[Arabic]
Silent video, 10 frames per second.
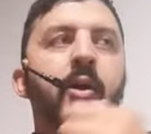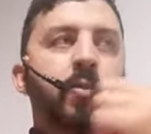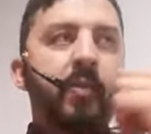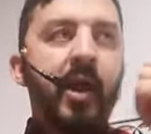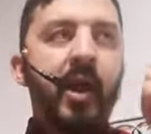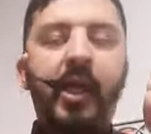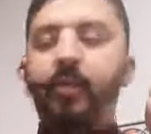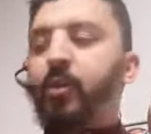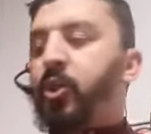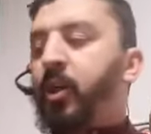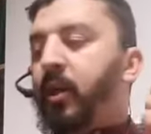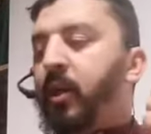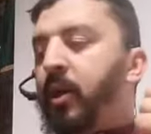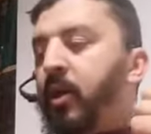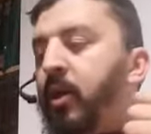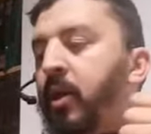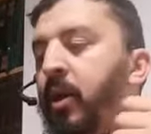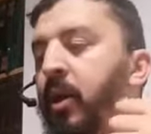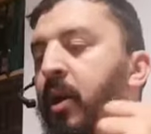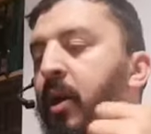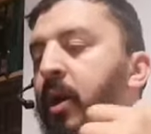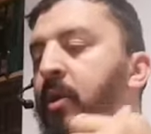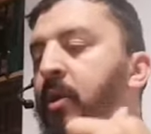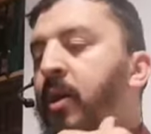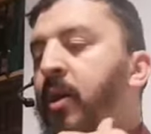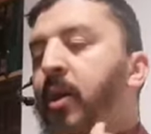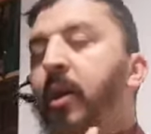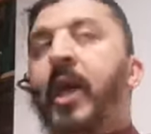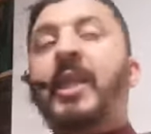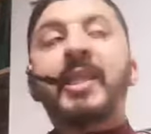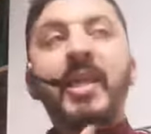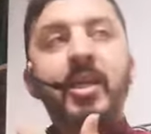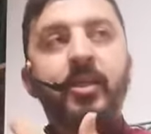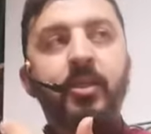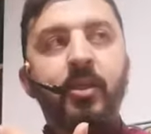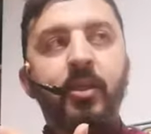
بالأحكام الشرعية أن الناس